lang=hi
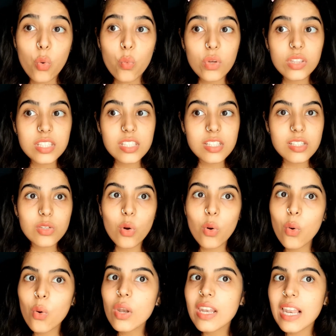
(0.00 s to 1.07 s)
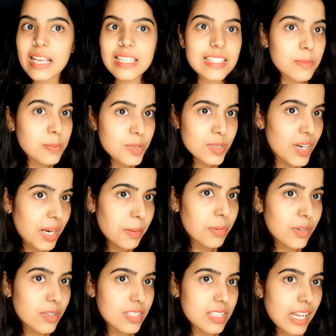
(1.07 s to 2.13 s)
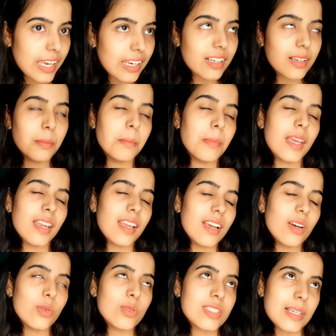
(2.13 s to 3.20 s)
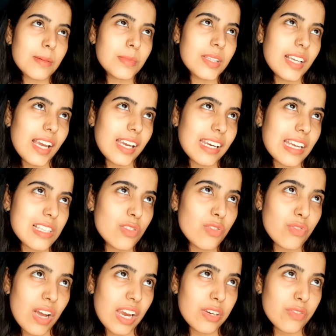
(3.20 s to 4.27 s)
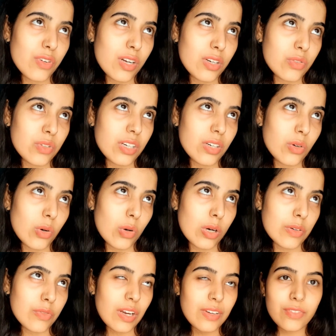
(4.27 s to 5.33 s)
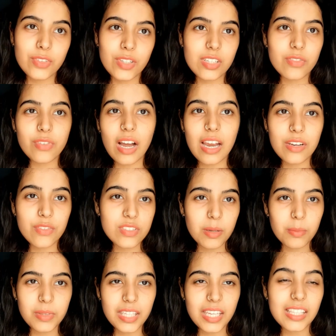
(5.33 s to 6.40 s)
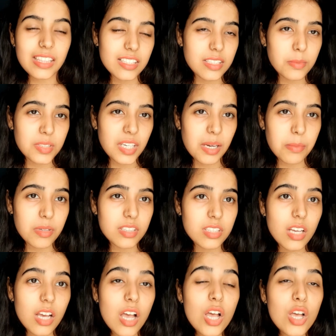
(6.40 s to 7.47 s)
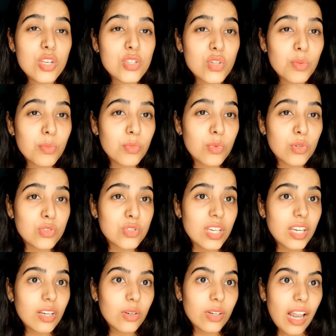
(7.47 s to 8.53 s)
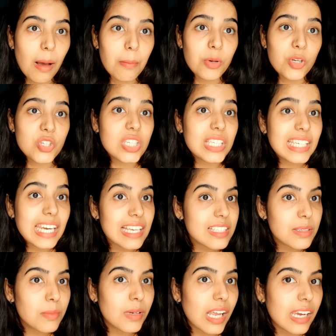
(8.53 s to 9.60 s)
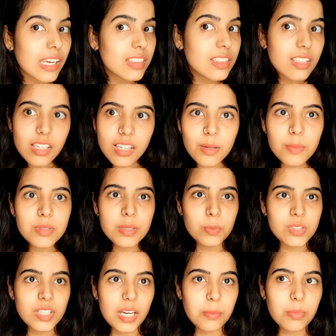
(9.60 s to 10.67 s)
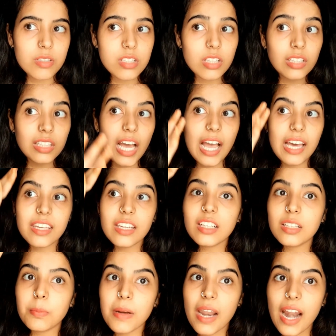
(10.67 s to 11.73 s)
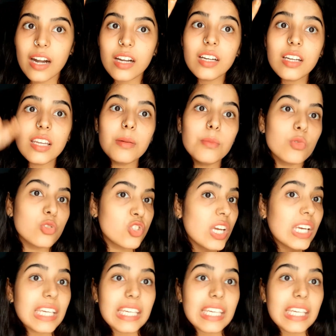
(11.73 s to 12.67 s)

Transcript: विथ सो लेस सब्सक्राइबर्स लाइक मेरे उस टाइम थे आई गेस 500 और 505 समथिंग इतने सब्सक्राइबर्स सो so, मुझे कोलेब्रेशन कैसे मिला इतने कम सब्सक्राइबर्स से डायरेक्ट ब्रांड ने मुझे